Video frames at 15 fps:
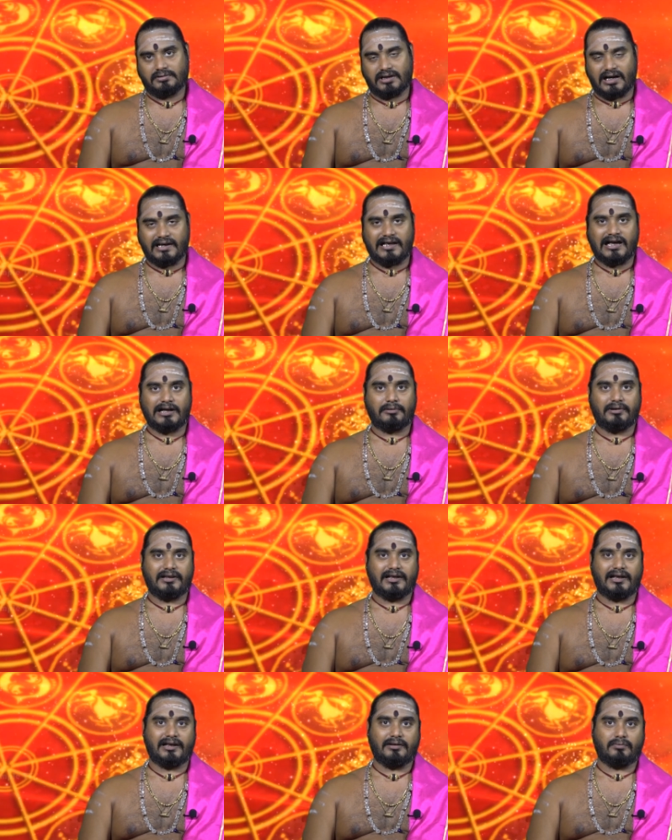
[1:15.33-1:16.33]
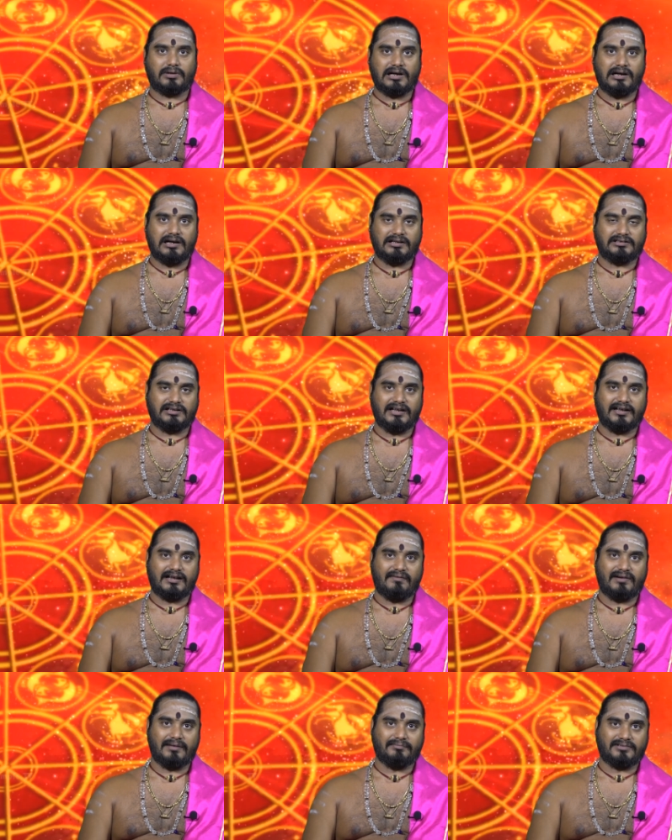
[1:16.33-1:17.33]
தாயாருடைய உடல் நலத்திலே
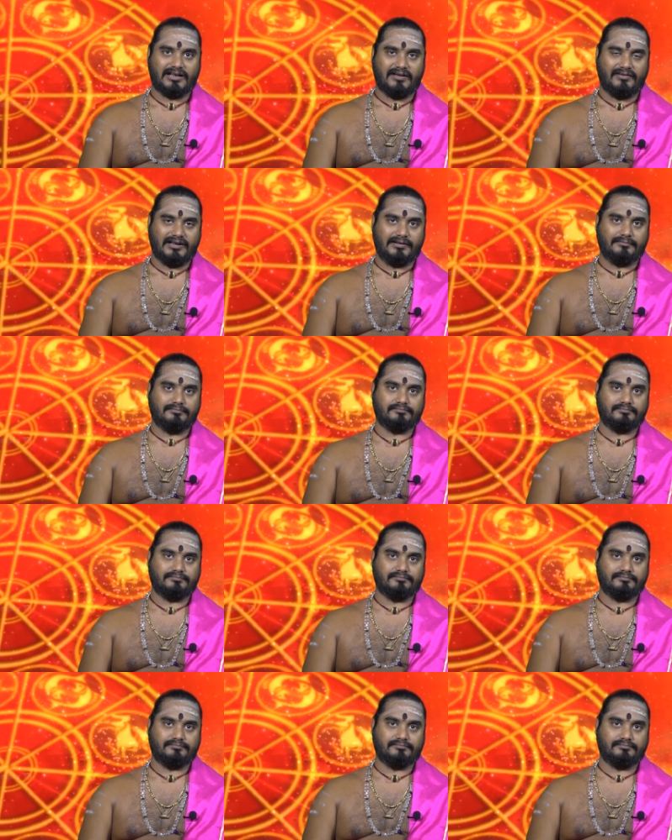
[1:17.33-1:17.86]
கவனம் தேவை